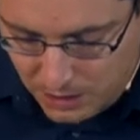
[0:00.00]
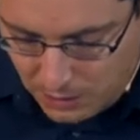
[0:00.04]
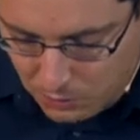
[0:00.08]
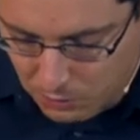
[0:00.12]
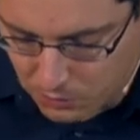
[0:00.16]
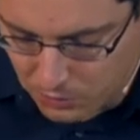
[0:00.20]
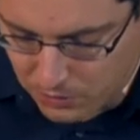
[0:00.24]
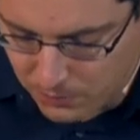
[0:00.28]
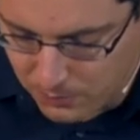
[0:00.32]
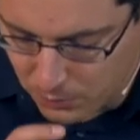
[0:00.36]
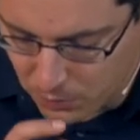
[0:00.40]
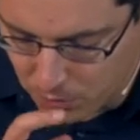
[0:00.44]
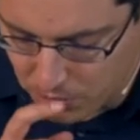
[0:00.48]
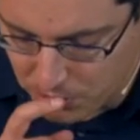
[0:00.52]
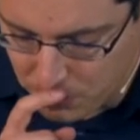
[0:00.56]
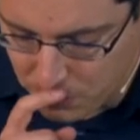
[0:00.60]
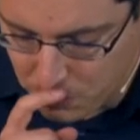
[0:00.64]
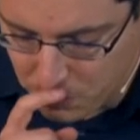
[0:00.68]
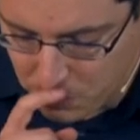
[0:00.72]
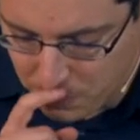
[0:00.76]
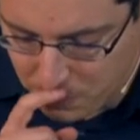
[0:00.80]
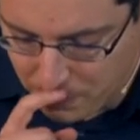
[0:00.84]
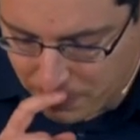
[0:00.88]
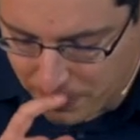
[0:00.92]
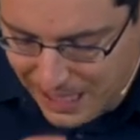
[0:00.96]
Und Moses
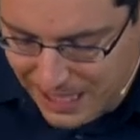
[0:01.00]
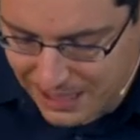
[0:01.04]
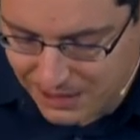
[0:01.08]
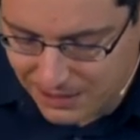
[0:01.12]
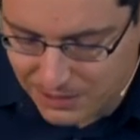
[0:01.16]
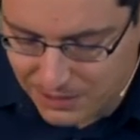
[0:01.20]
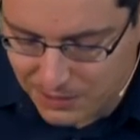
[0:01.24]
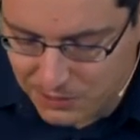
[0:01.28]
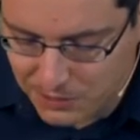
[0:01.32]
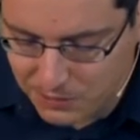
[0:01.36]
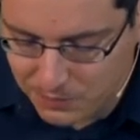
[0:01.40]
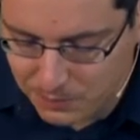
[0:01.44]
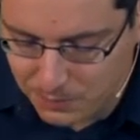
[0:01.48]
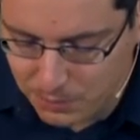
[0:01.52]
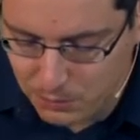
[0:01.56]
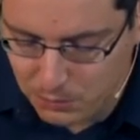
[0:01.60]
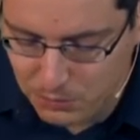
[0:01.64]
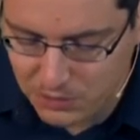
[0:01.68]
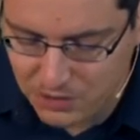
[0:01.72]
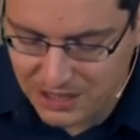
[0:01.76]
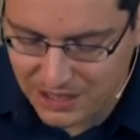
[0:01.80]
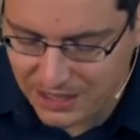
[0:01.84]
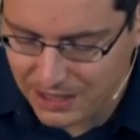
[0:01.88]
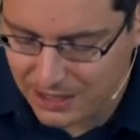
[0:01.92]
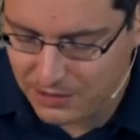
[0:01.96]
sprengte das
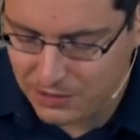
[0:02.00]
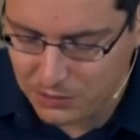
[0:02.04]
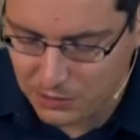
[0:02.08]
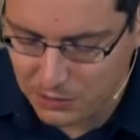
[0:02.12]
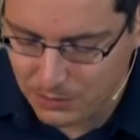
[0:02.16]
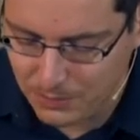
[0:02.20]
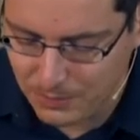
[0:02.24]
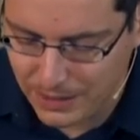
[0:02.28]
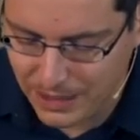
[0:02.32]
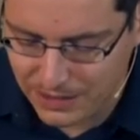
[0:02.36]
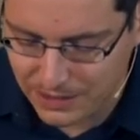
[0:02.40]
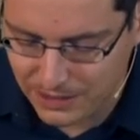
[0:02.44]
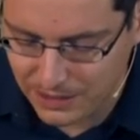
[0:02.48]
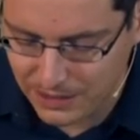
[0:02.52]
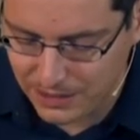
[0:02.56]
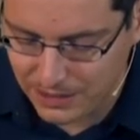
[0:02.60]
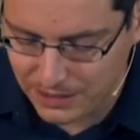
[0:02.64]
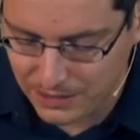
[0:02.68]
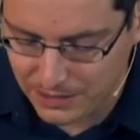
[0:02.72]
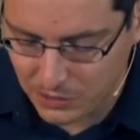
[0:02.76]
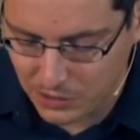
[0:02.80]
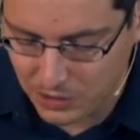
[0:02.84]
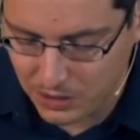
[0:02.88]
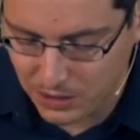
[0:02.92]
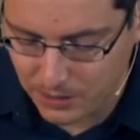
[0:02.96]
Blut ringsum an den
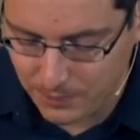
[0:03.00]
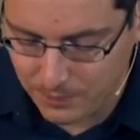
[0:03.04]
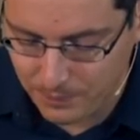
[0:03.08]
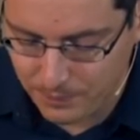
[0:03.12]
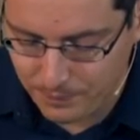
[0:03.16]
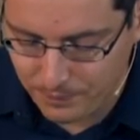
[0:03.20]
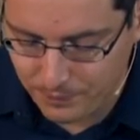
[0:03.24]
Altar.